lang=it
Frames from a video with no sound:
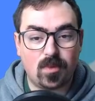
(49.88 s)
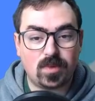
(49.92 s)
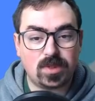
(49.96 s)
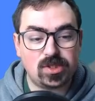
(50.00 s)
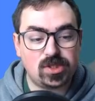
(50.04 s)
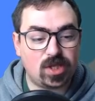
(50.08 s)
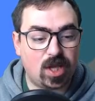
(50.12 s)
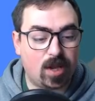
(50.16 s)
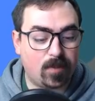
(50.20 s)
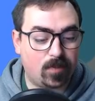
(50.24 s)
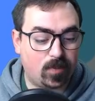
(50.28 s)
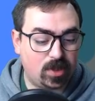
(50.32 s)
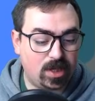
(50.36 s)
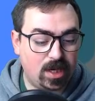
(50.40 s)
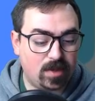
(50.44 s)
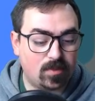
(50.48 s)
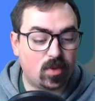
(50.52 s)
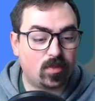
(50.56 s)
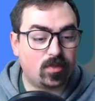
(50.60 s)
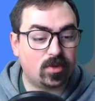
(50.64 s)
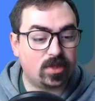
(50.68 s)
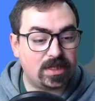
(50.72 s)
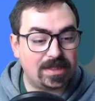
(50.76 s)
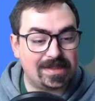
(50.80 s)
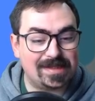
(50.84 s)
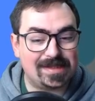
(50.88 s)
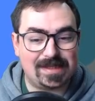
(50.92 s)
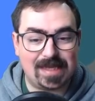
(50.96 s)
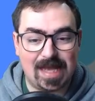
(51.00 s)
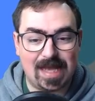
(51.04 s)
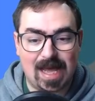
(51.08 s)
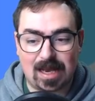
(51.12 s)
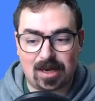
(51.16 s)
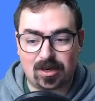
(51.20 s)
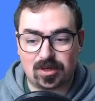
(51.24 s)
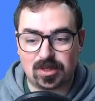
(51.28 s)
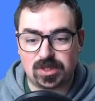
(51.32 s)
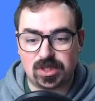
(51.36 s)
questo che potremmo
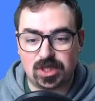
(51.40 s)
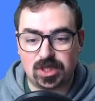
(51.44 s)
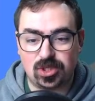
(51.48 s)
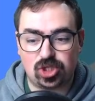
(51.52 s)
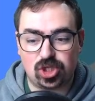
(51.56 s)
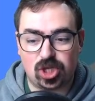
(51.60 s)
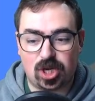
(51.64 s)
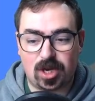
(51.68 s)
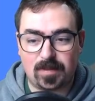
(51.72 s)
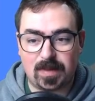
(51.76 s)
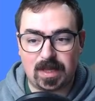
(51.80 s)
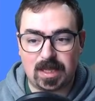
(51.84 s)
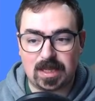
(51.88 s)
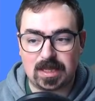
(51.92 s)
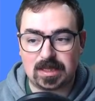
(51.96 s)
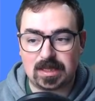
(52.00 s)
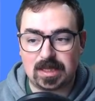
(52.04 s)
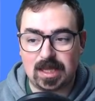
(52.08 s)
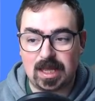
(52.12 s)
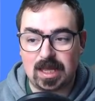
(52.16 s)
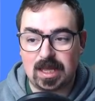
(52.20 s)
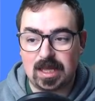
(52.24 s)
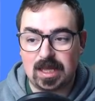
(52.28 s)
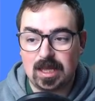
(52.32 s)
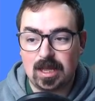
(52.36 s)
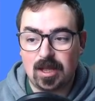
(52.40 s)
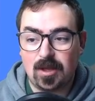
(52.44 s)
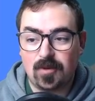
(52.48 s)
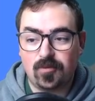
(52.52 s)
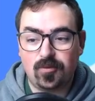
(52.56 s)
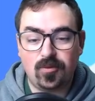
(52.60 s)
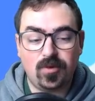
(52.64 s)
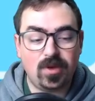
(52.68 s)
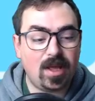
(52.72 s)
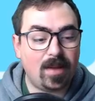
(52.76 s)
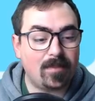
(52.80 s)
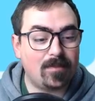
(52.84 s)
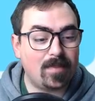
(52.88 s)
potenziarlo, sinceramente.
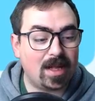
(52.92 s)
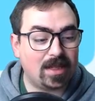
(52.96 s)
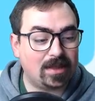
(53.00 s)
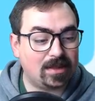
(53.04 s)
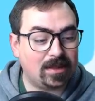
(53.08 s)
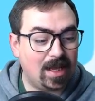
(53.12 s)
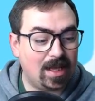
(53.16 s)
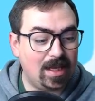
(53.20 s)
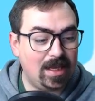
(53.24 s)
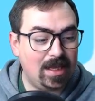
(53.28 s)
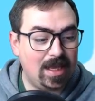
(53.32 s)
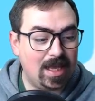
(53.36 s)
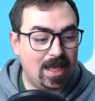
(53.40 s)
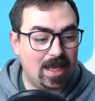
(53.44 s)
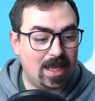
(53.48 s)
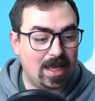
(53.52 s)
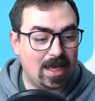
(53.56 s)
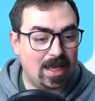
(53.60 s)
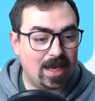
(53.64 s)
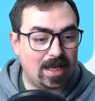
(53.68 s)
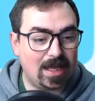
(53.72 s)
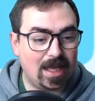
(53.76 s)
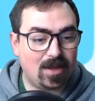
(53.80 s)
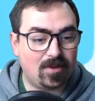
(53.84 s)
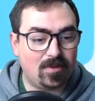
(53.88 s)
Furia battagliera, che è